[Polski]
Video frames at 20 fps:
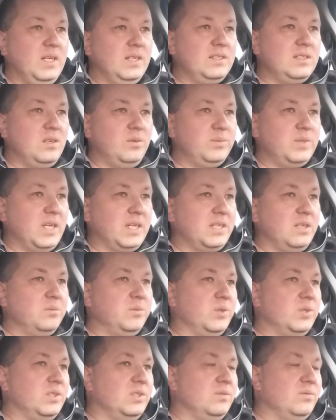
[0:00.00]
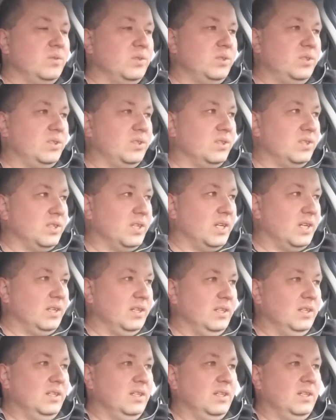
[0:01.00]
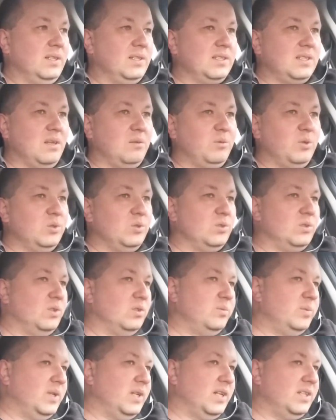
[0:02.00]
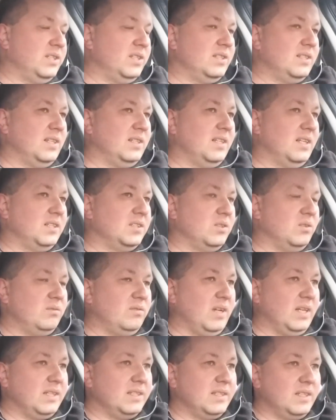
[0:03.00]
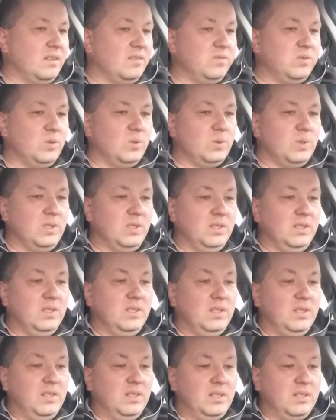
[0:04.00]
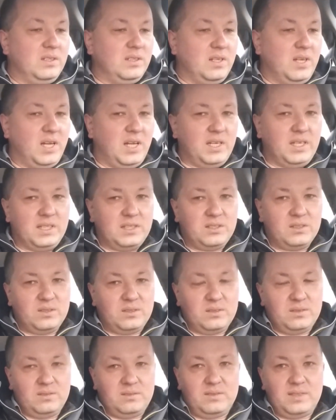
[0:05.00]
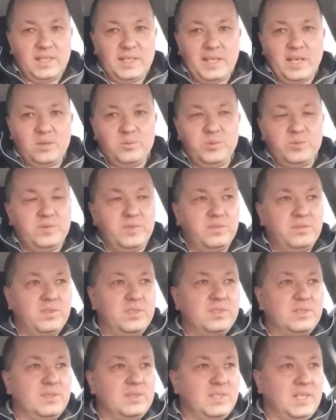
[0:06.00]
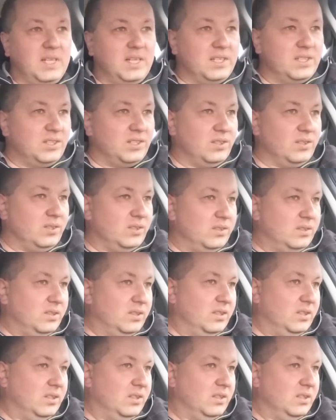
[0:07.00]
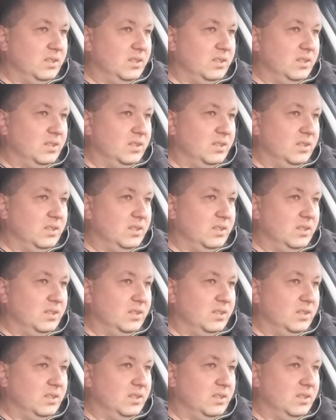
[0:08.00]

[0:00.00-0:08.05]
są takie możliwości, że samochód odbiera się zatankowany na full. No ale to, tak jak mówię, wszystko zależy od,